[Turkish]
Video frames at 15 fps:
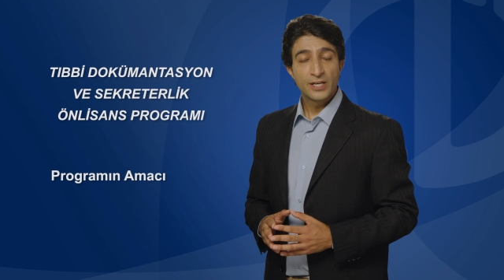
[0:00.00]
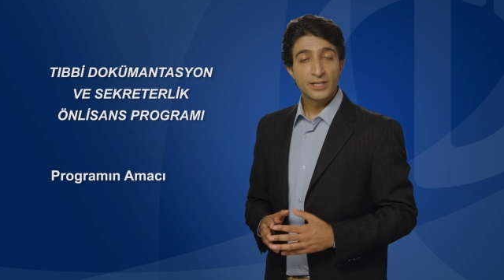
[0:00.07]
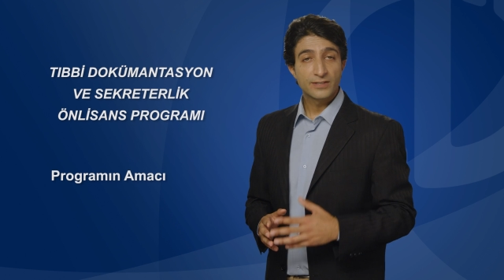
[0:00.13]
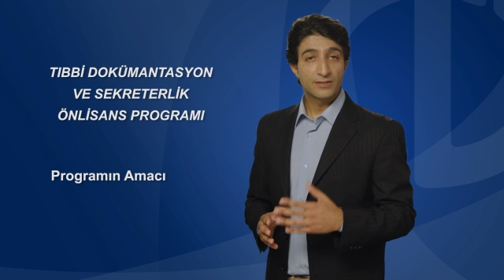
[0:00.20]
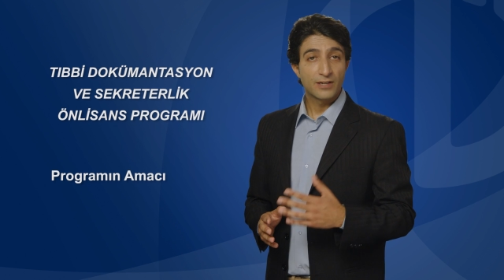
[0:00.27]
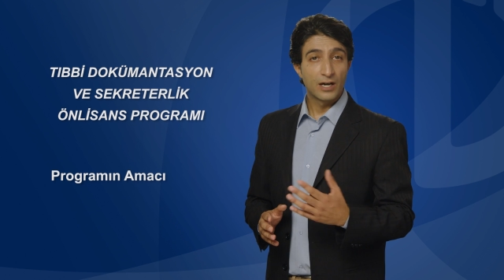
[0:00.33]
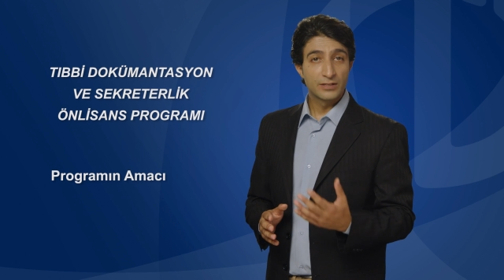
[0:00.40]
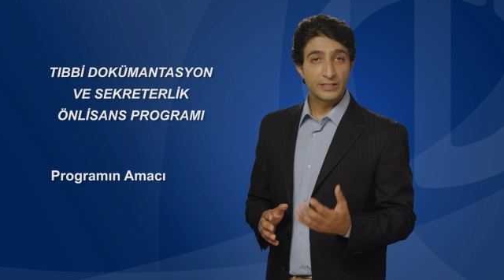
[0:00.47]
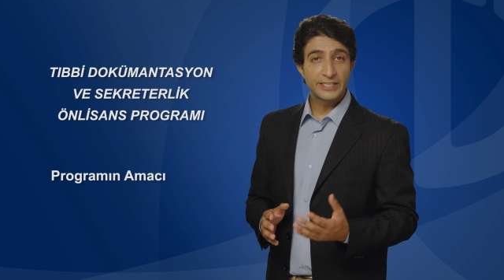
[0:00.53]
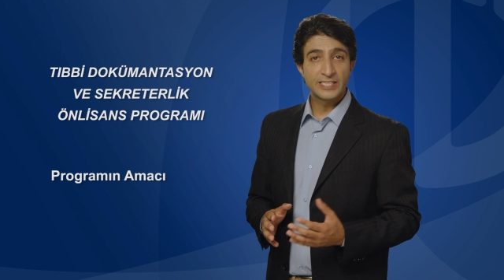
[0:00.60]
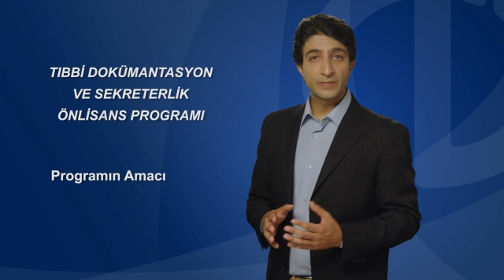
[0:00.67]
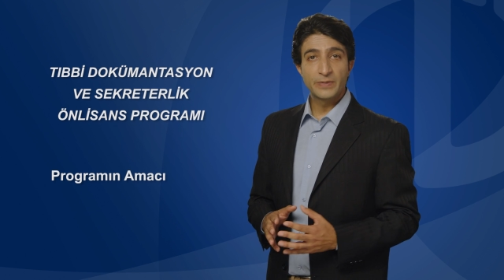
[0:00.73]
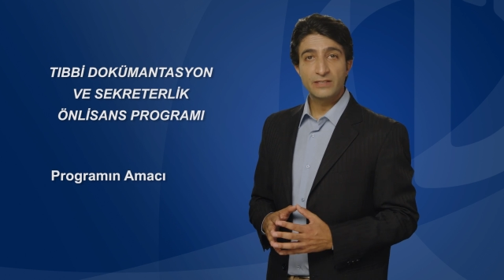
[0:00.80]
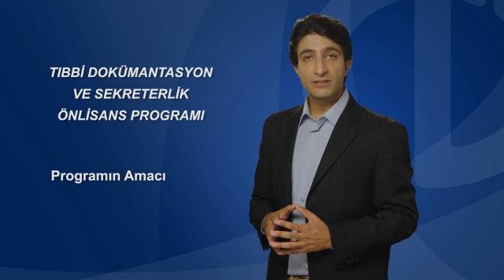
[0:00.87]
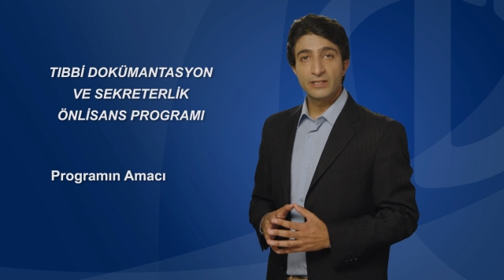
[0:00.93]
sağlık
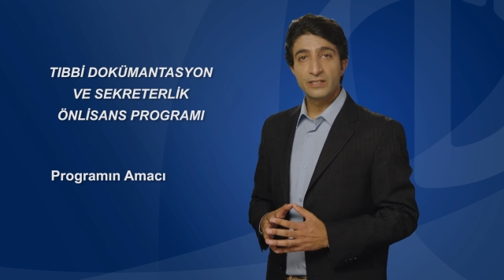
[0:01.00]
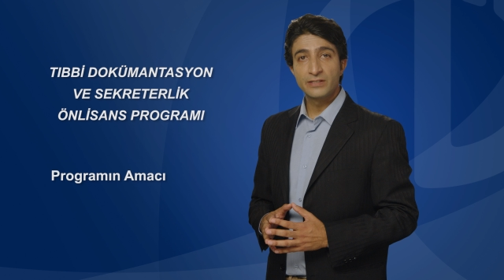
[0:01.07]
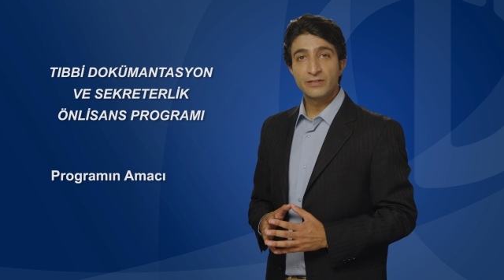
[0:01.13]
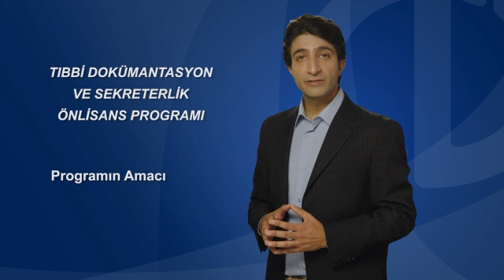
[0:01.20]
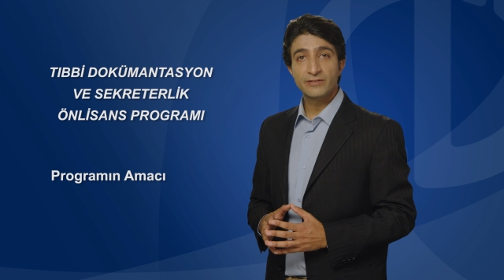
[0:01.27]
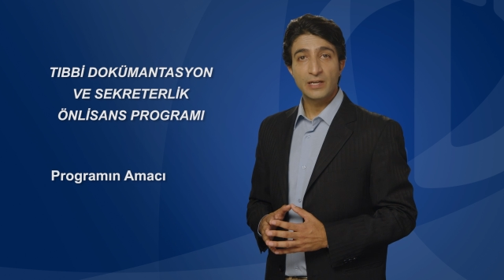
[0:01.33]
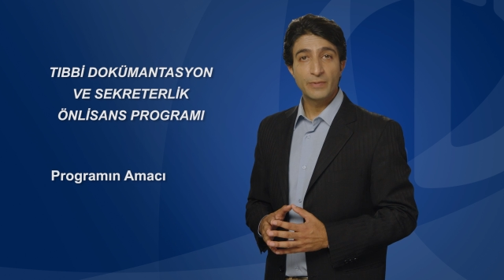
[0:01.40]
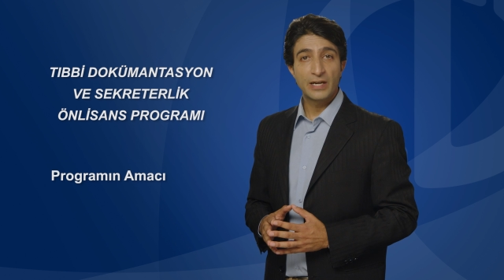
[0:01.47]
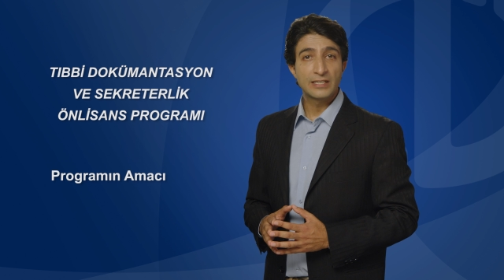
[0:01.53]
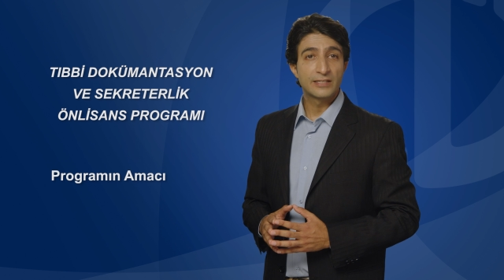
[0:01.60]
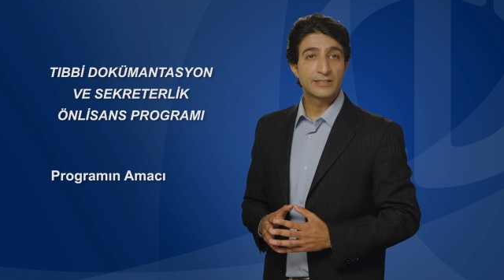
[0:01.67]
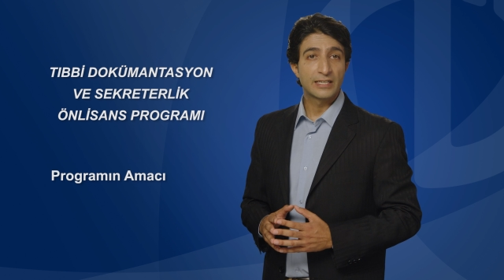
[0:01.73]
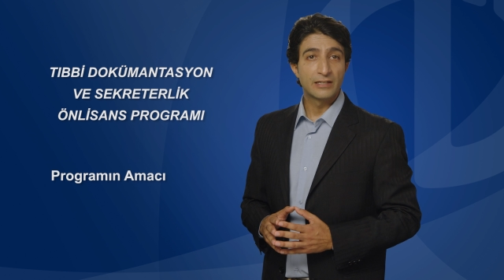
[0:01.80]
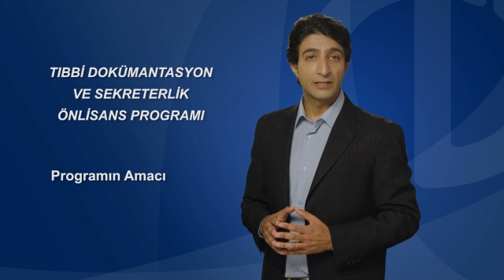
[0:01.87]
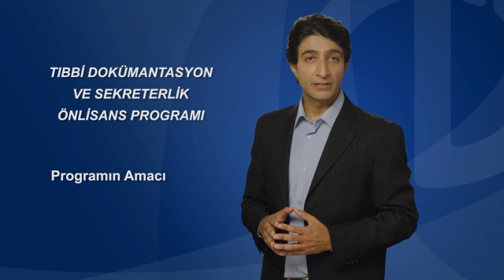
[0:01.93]
hizmetlerinin temel
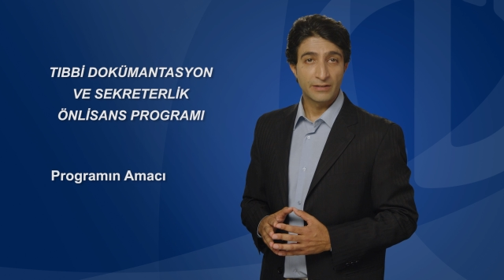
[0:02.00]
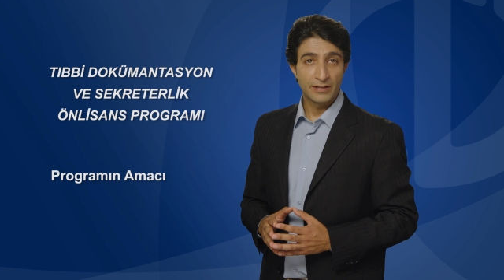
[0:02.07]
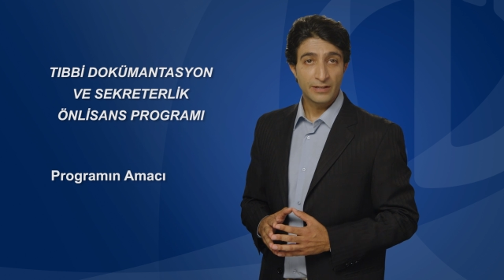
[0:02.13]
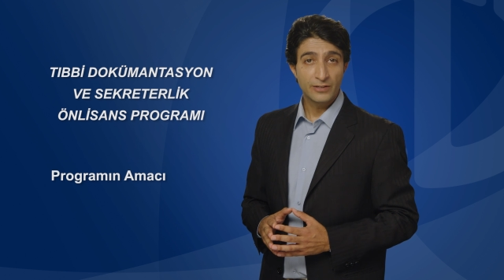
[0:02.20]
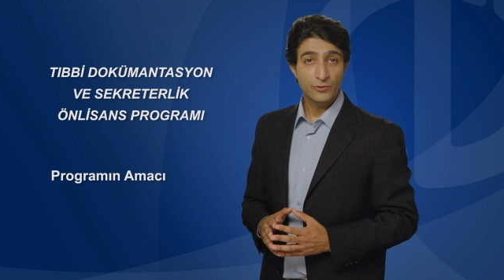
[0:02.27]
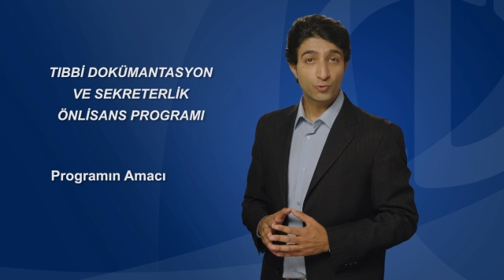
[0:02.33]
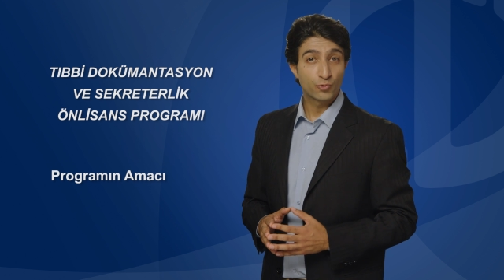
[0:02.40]
ilkelerine,